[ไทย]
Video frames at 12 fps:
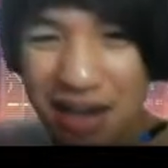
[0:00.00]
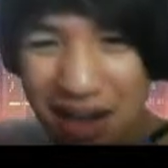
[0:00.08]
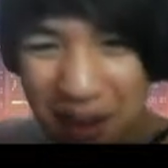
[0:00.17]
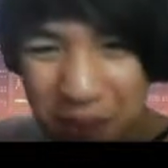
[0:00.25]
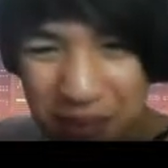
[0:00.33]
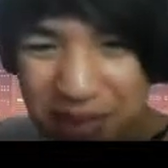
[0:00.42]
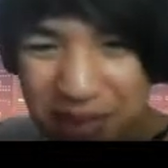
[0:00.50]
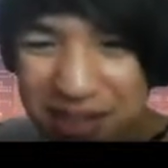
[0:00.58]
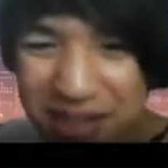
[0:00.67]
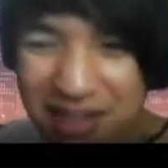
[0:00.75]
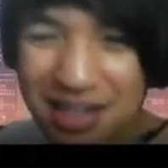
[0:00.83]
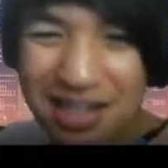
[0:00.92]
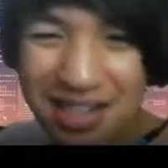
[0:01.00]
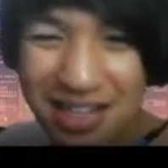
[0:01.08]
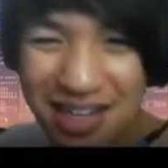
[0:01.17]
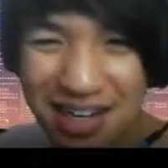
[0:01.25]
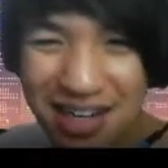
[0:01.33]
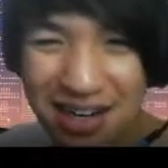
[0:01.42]
คำอื่นๆ
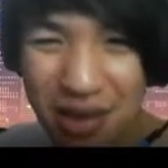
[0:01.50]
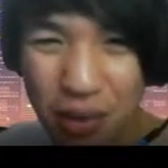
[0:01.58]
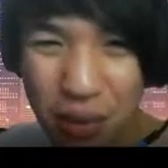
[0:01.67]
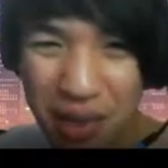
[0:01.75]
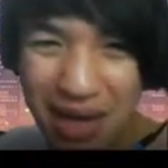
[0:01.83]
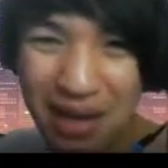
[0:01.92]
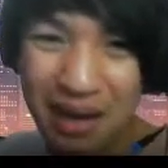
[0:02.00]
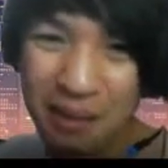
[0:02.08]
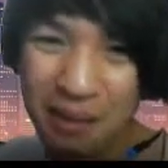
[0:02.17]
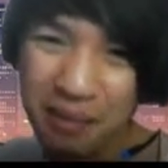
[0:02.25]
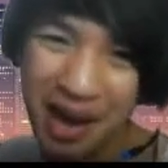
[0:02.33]
ที่เราเรียนกันไป